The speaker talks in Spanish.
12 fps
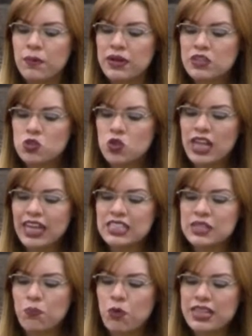personas que
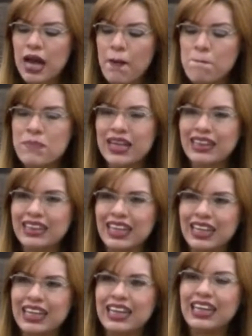se puedan
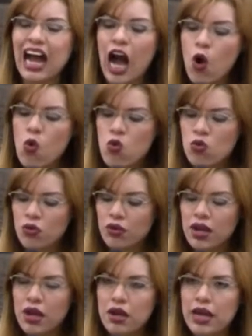mantener
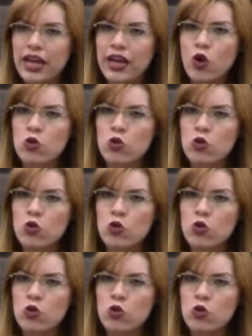aún eh,